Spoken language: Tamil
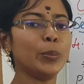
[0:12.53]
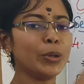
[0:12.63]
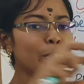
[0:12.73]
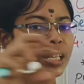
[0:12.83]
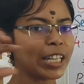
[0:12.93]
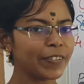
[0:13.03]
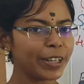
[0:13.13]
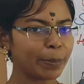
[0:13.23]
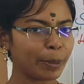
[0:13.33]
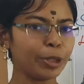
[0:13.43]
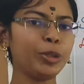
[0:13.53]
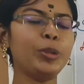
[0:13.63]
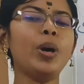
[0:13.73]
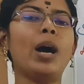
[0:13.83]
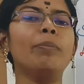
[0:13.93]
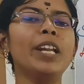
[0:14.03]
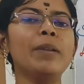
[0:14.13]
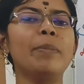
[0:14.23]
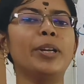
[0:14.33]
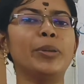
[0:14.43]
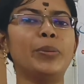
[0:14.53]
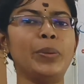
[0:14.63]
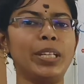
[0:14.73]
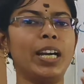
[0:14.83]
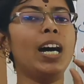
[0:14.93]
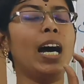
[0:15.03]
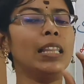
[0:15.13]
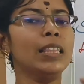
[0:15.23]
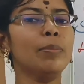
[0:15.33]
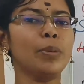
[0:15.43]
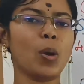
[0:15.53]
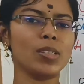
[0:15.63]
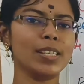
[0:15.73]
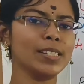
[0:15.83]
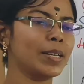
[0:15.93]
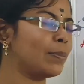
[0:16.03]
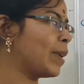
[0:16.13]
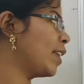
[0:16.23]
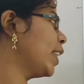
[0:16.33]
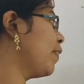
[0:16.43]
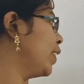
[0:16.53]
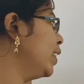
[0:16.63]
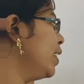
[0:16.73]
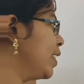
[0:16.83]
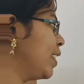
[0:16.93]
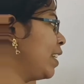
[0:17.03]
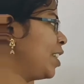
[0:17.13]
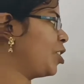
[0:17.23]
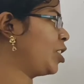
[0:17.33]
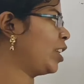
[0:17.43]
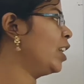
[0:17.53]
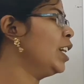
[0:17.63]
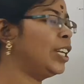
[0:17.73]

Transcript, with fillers: பியூர் லிக்விடை மட்டும் அப்படின்னு பண்ணக்கூடிய அந்த ப்ராசஸ்க்கு பேர் தான் வந்து டிஸ்டிலேஷன்